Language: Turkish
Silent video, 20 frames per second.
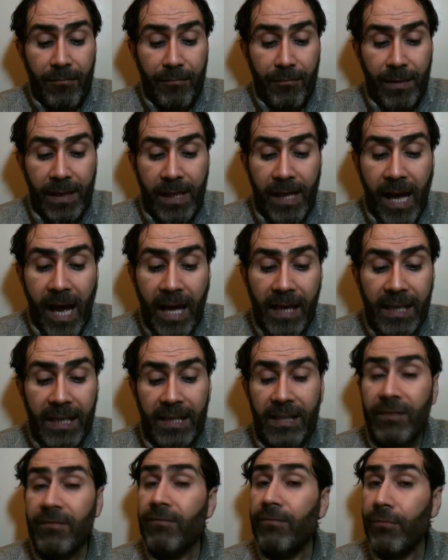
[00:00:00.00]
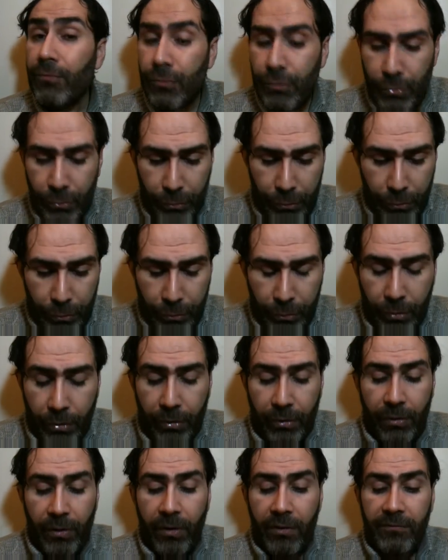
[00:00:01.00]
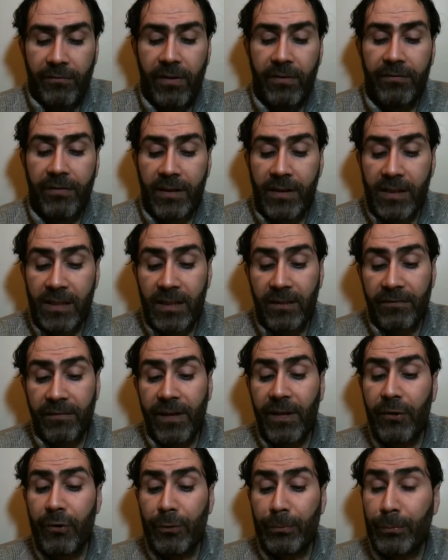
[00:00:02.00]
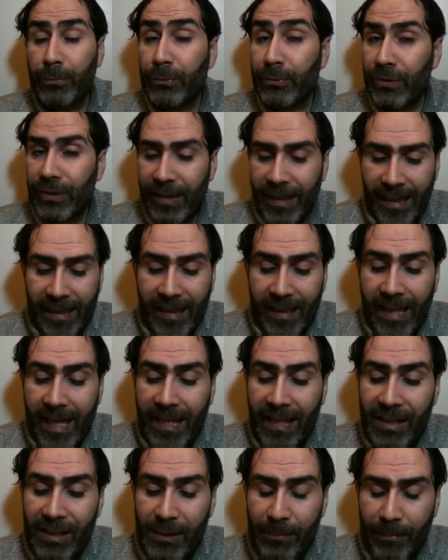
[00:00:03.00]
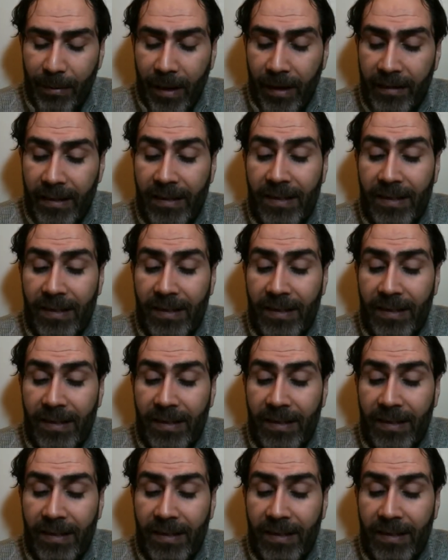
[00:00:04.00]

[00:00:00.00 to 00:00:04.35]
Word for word: Melaikenin vücudunu ve vazife-i ubudiyetlerini ispat